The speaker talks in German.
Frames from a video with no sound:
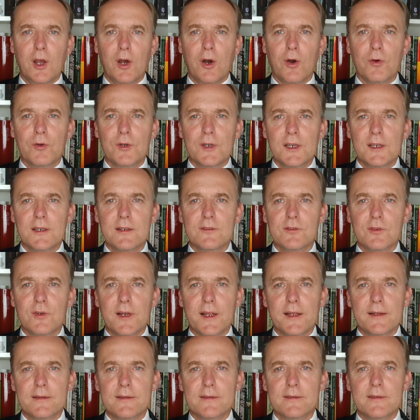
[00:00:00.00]
Und nicht
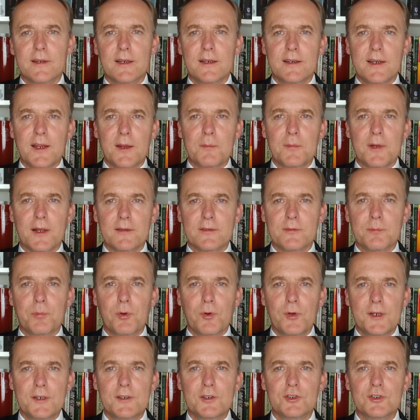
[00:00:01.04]
zuletzt, indem das
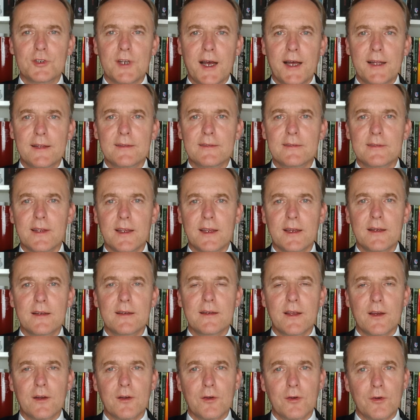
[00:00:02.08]
politische Ansehen
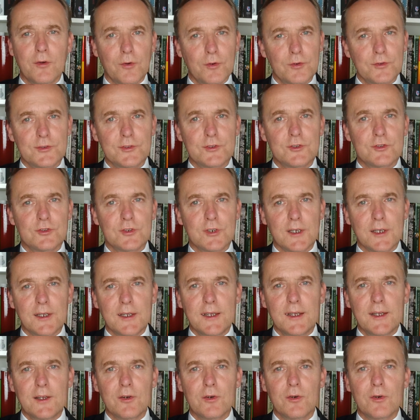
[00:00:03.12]
der russischen
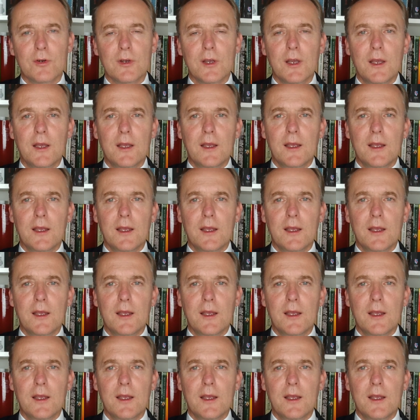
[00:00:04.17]
Regierung